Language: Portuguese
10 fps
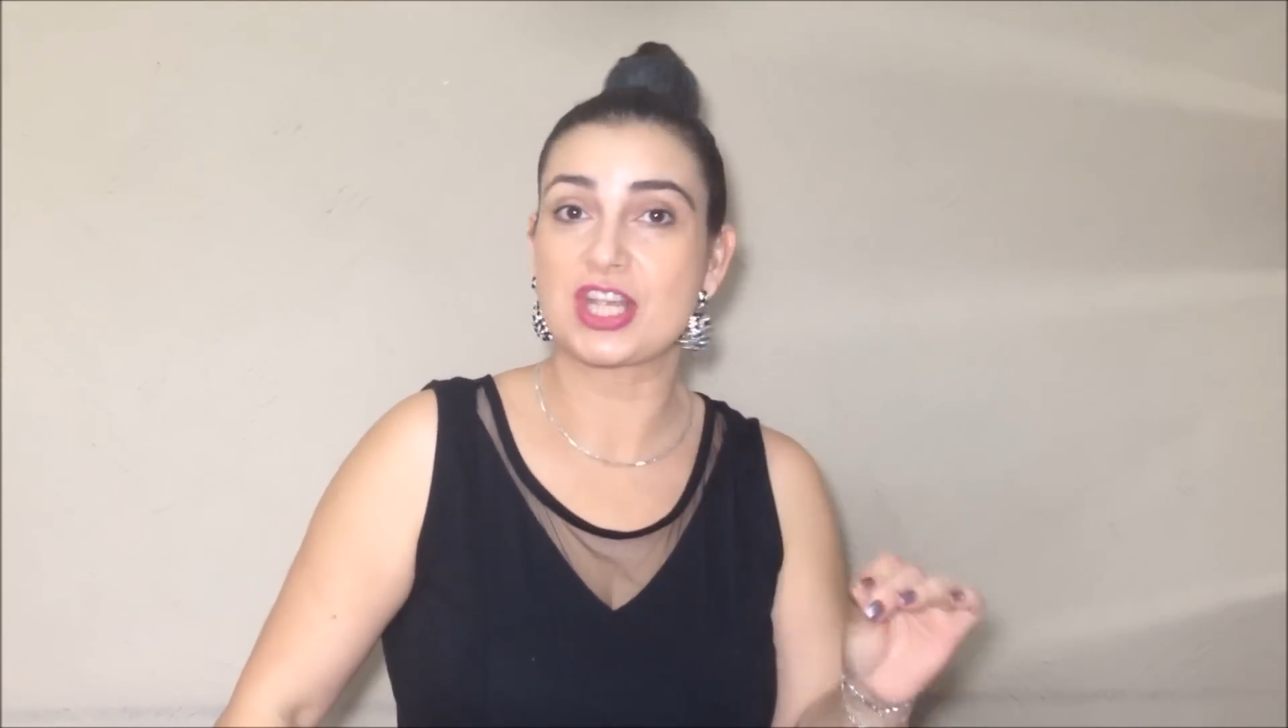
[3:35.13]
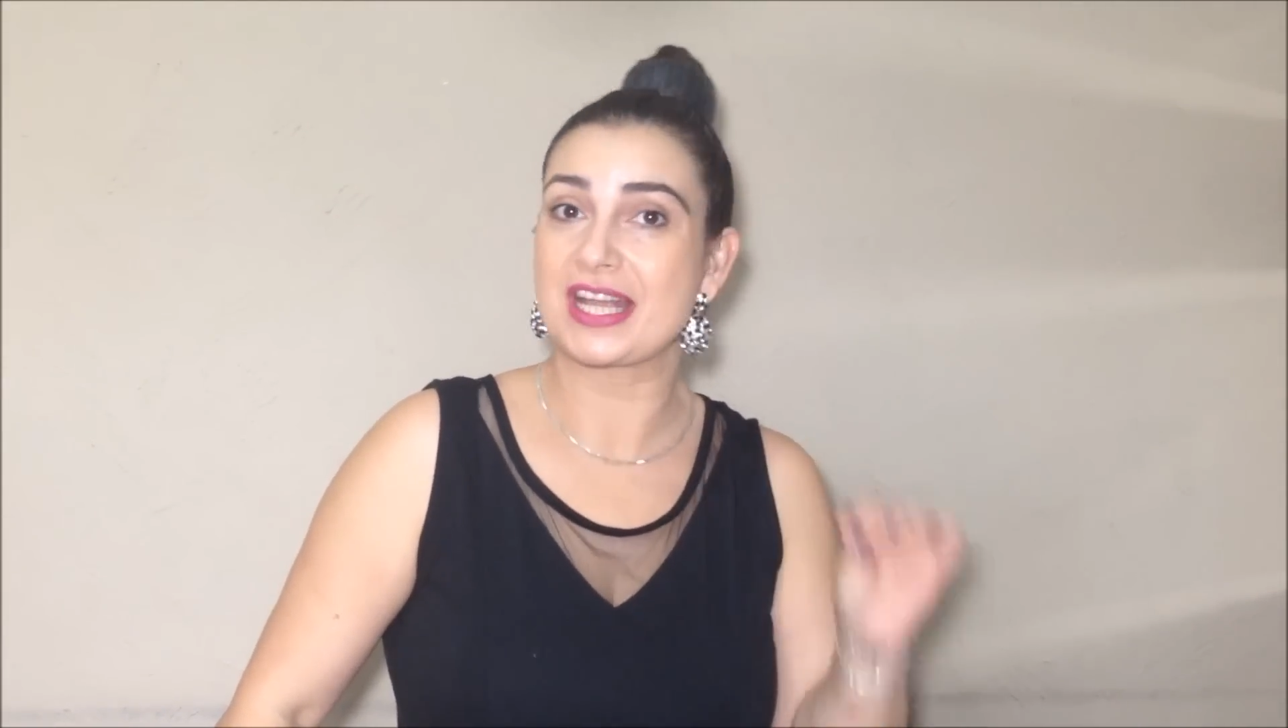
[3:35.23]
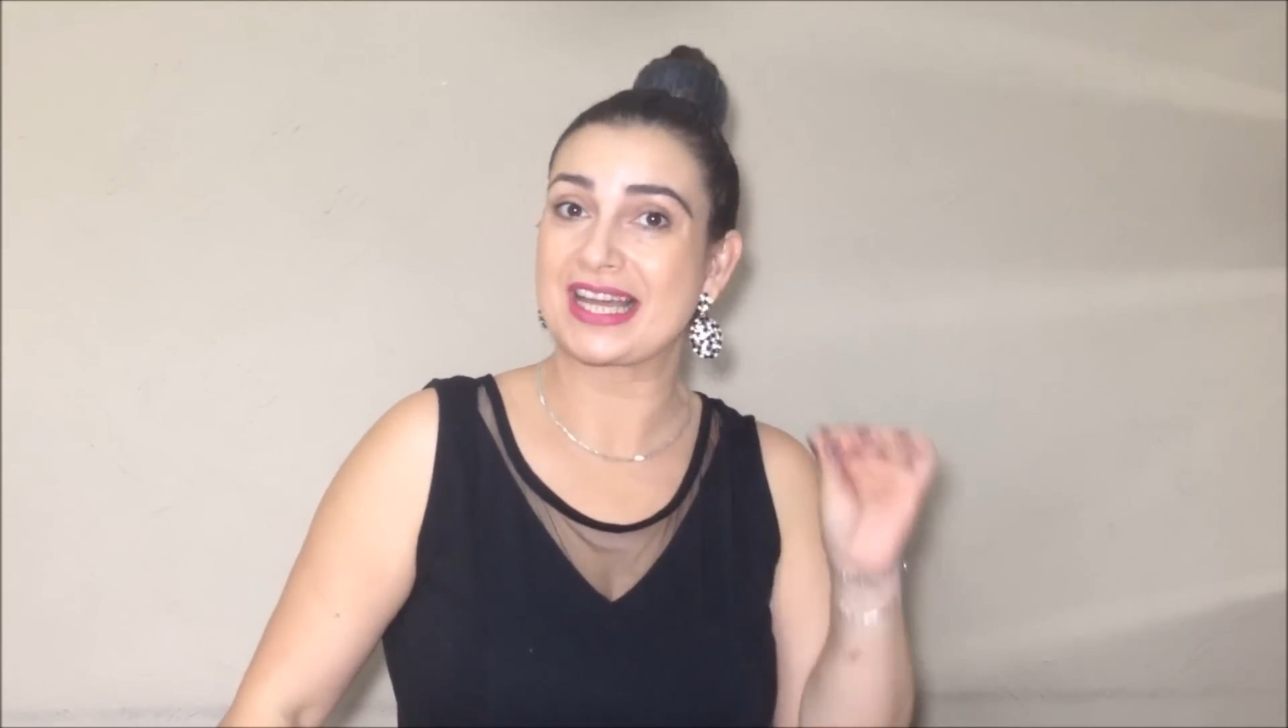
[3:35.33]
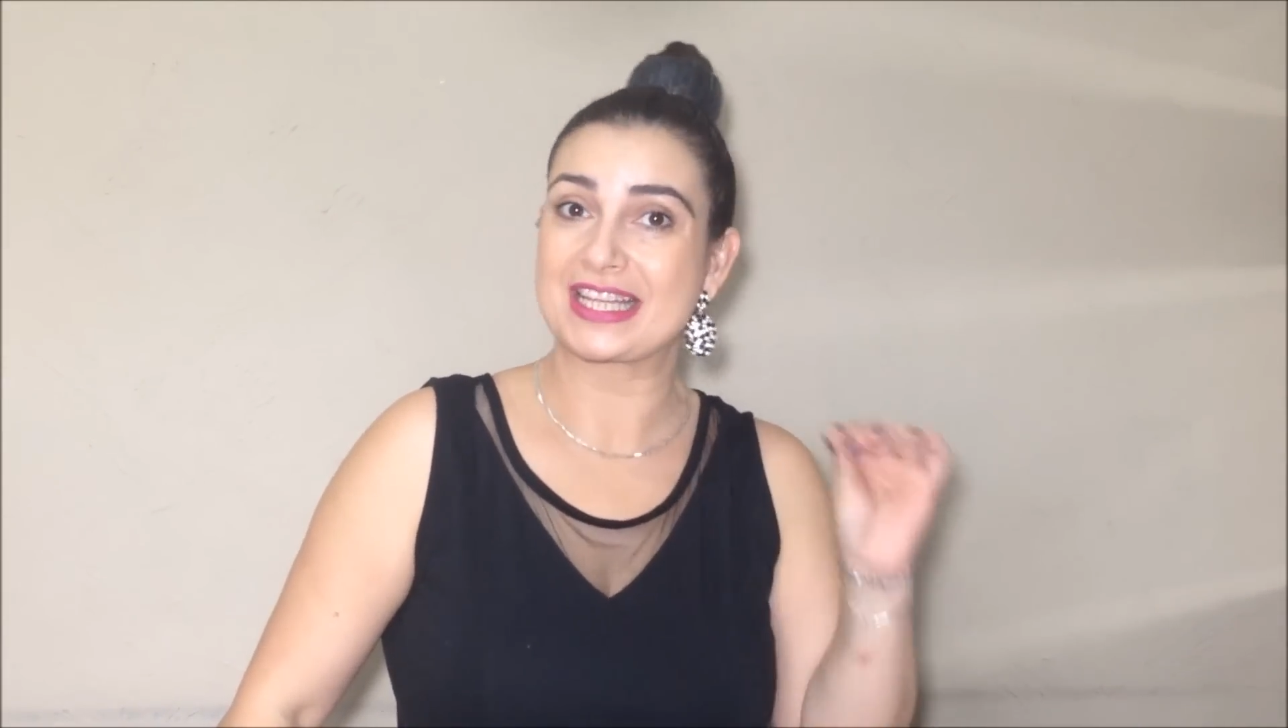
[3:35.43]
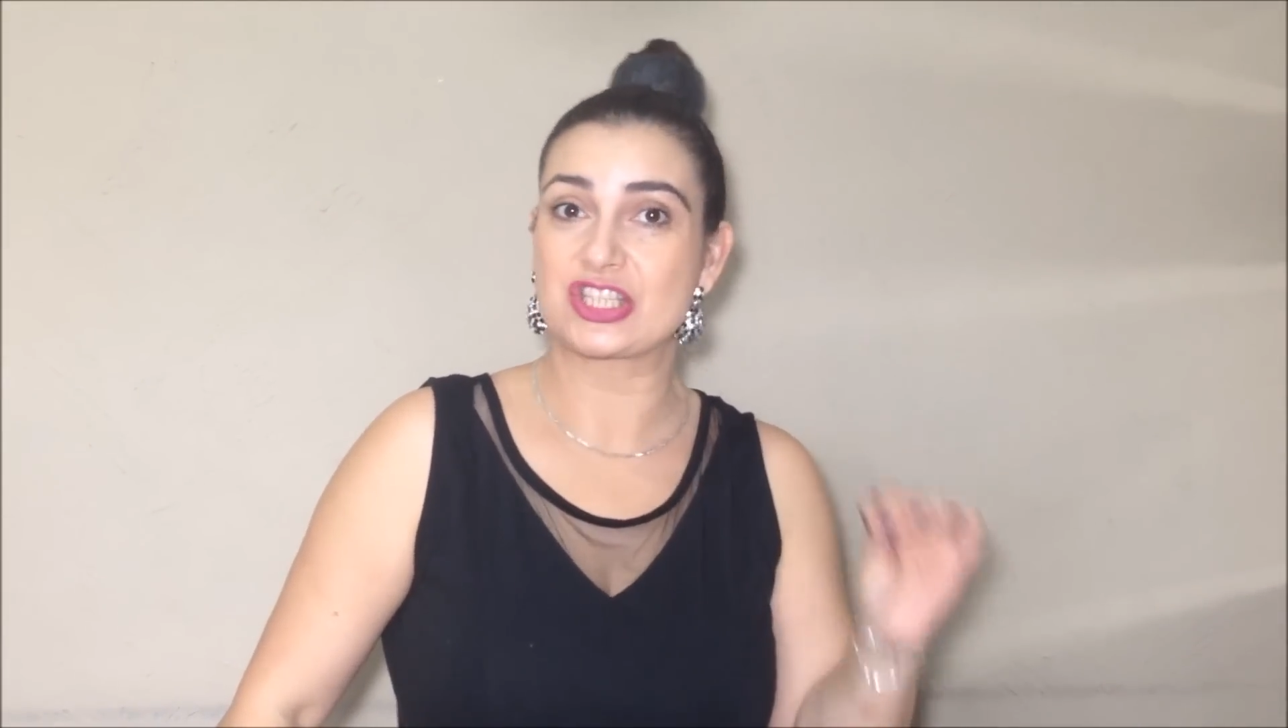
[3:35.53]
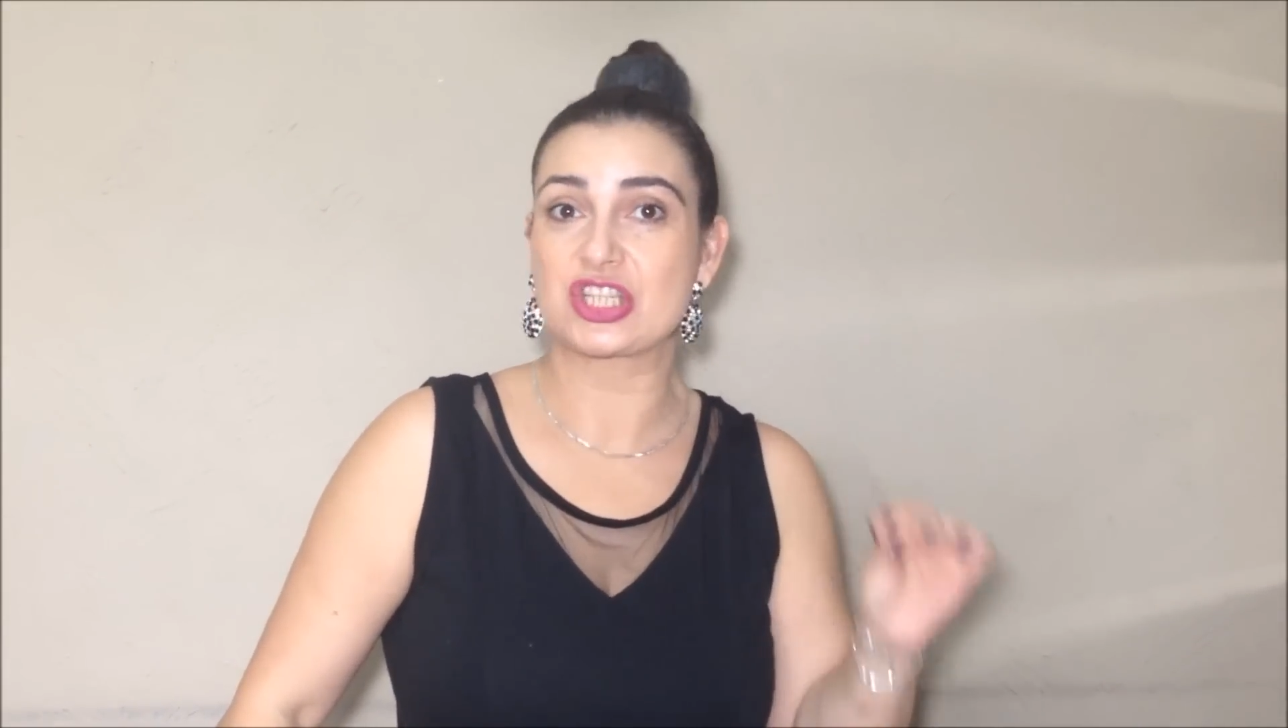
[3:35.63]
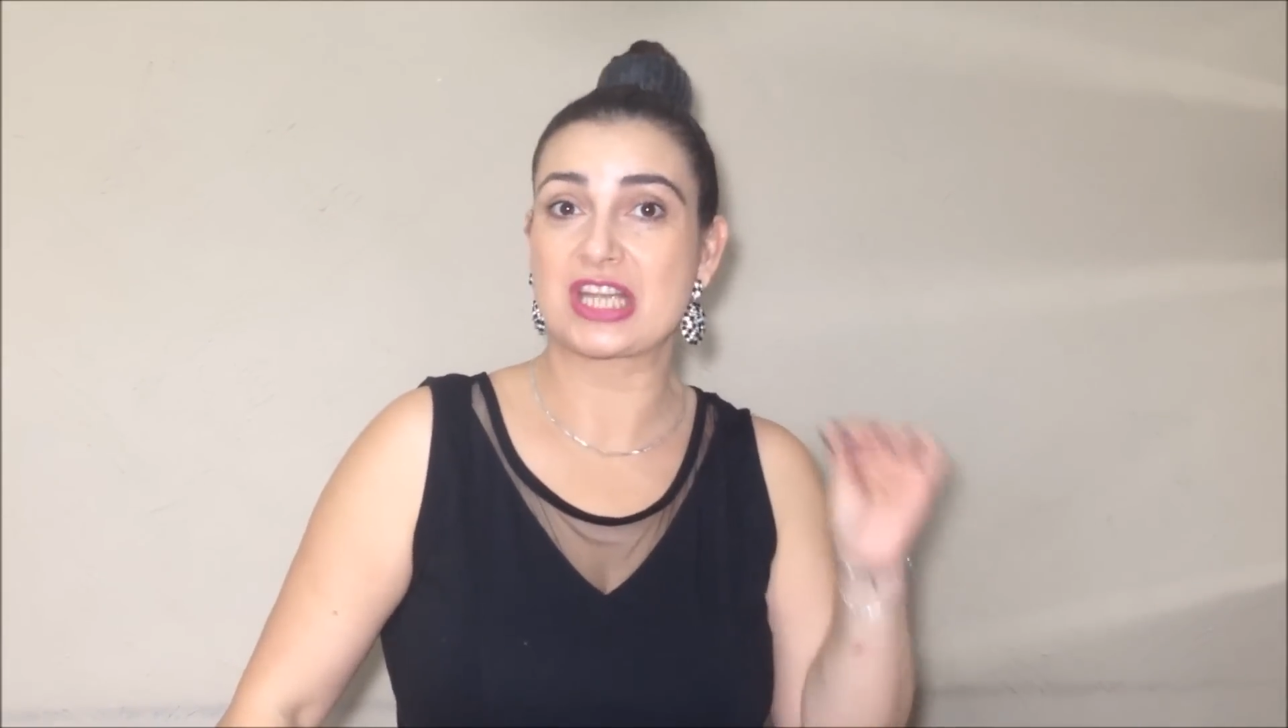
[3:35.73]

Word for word: xícaras